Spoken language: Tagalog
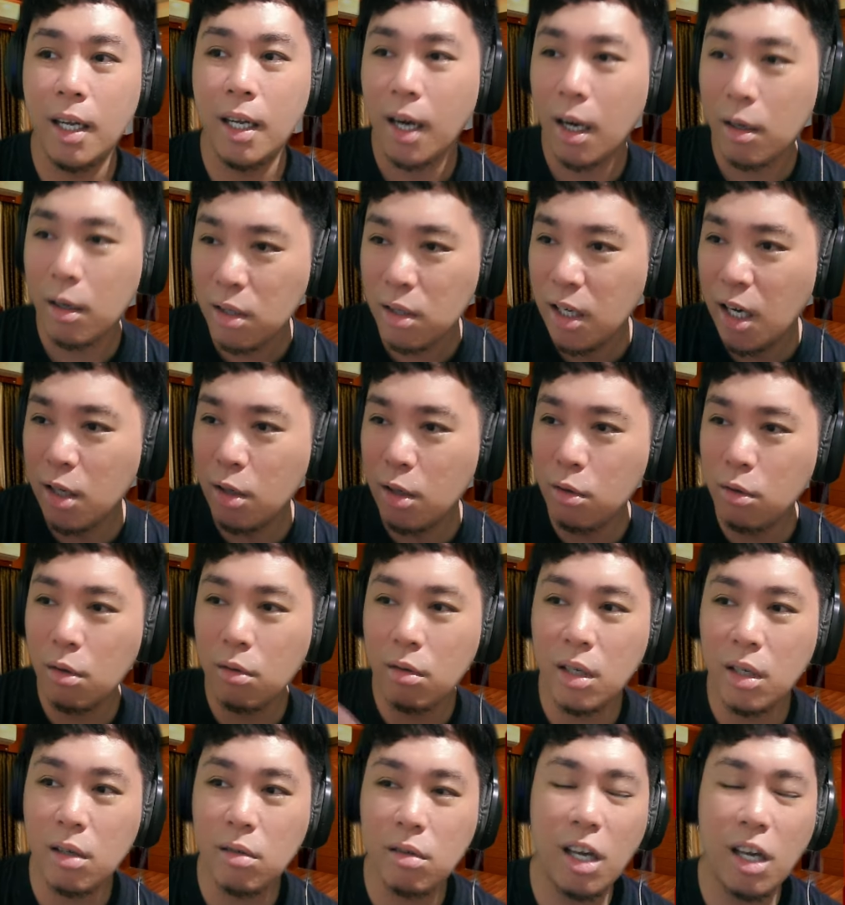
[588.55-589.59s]
Kasi ganun yung
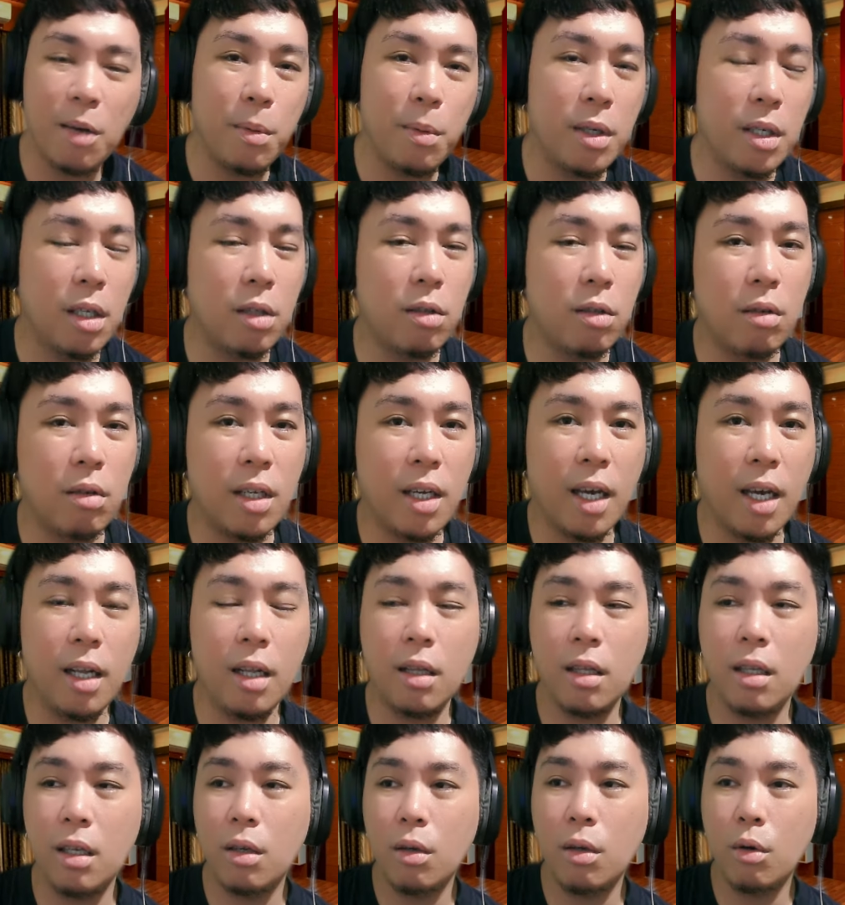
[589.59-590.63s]
sinasabi dito ng
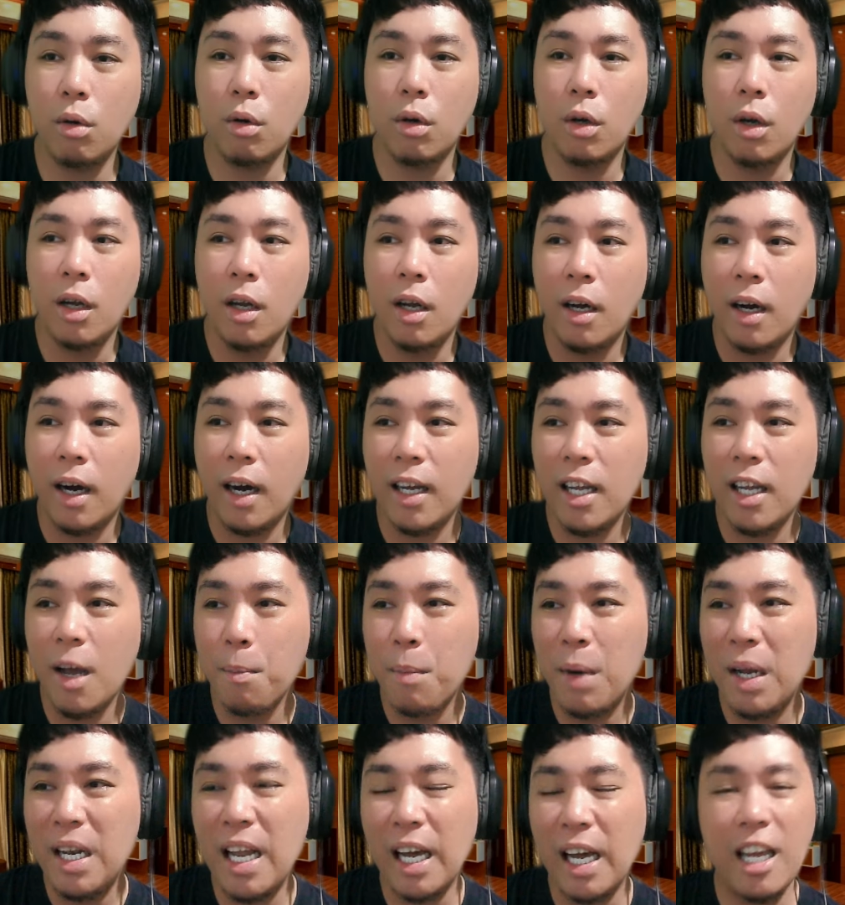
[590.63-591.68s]
LTO. Kaya
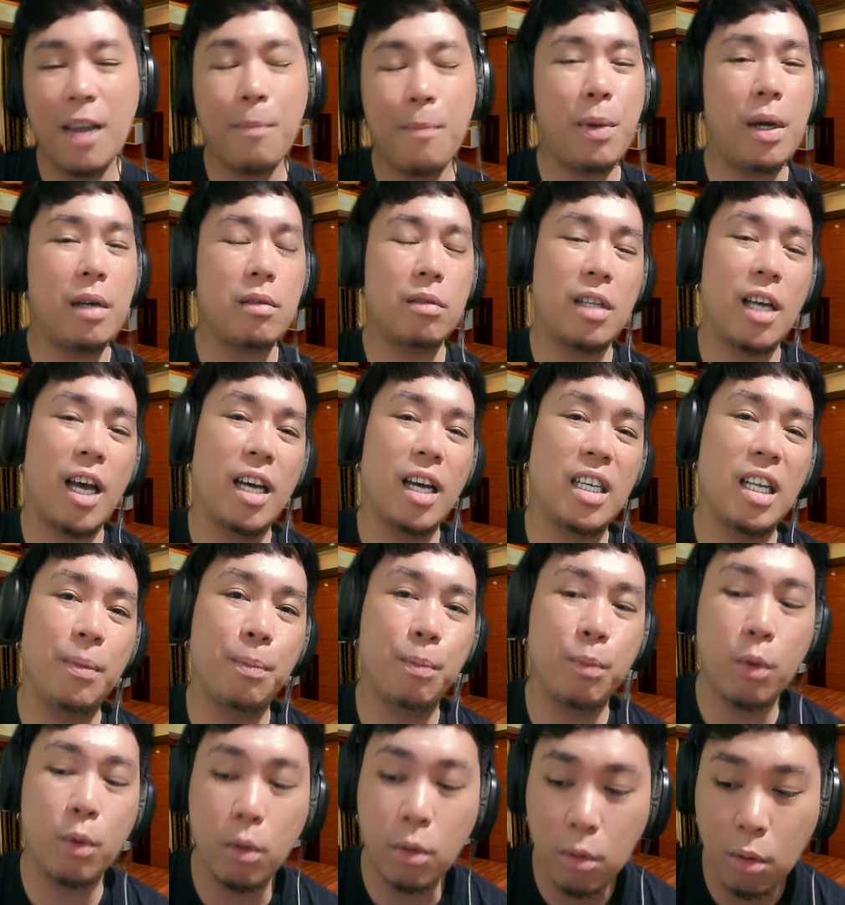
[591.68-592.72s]
malaking pasanin
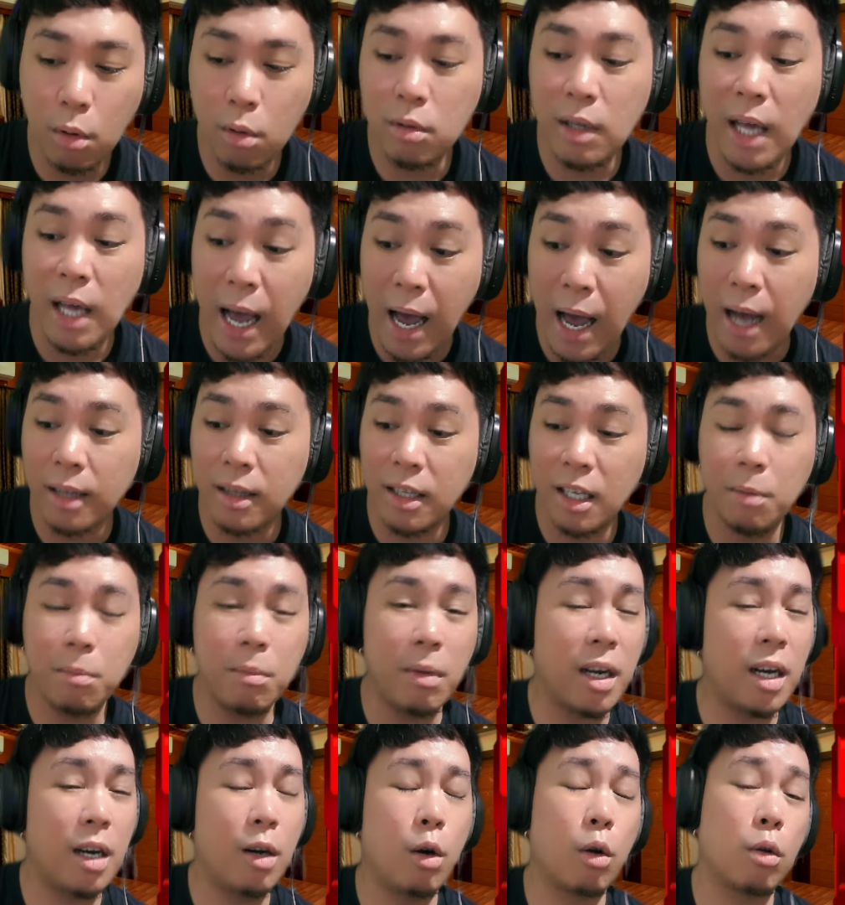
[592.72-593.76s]
po to sa atin
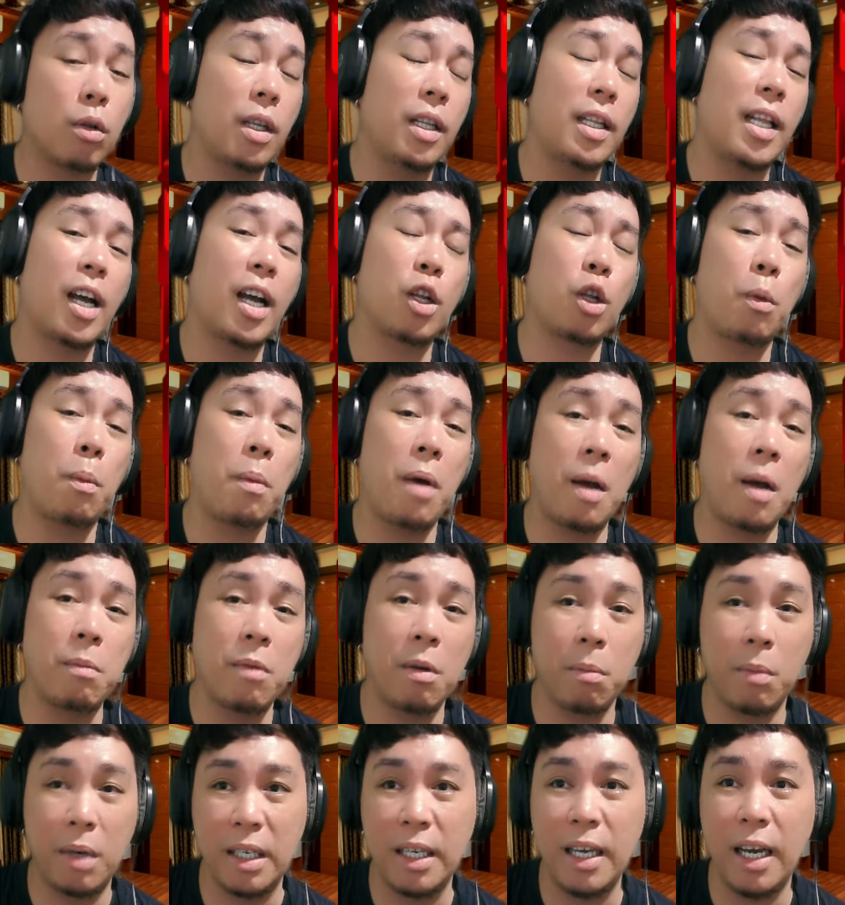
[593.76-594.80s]
mga ordinaryo
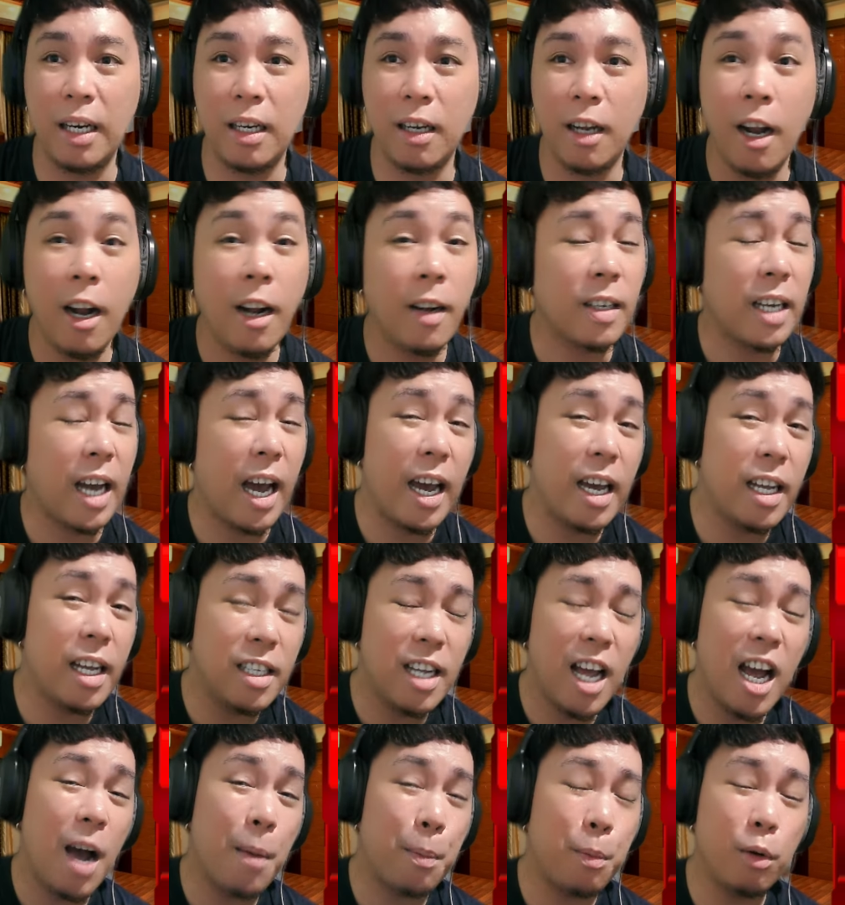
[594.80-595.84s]
mamamayan. Kahit
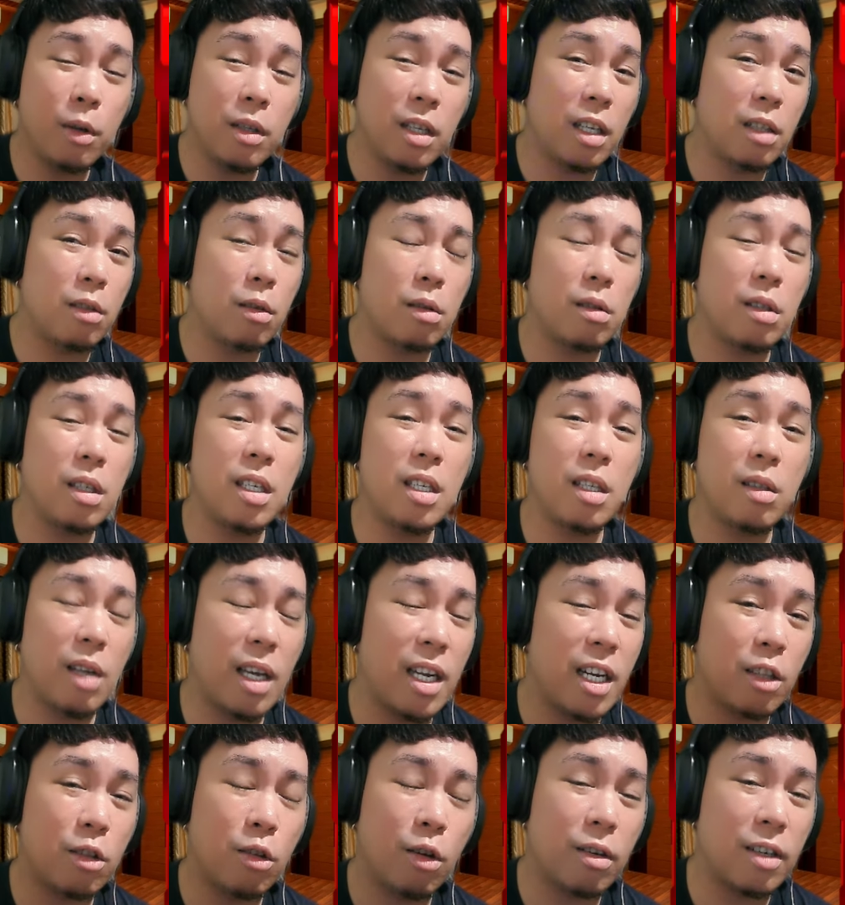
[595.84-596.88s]
nga po dito si
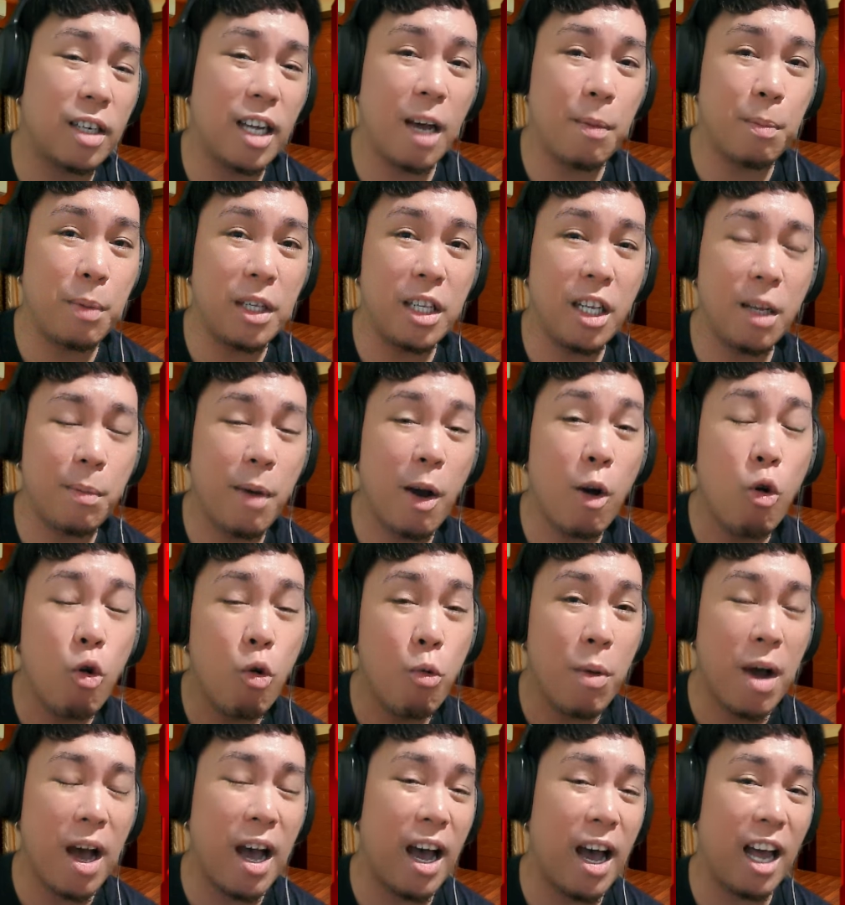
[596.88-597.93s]
Senator Rapi, di ba,
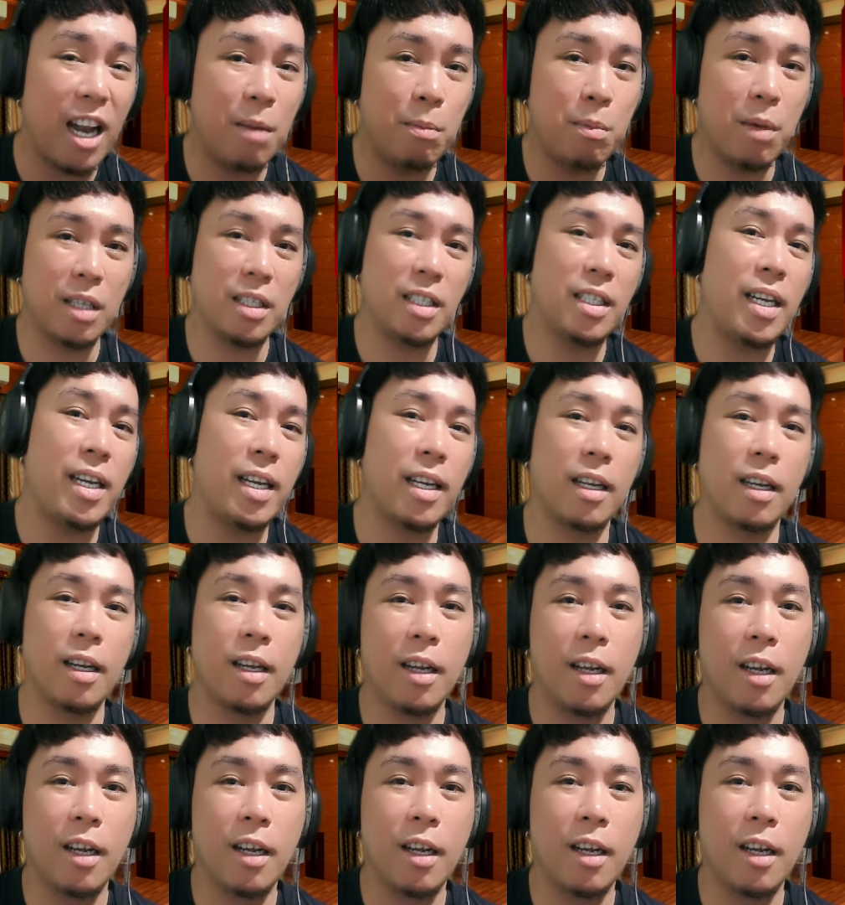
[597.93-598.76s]
umaalma siya.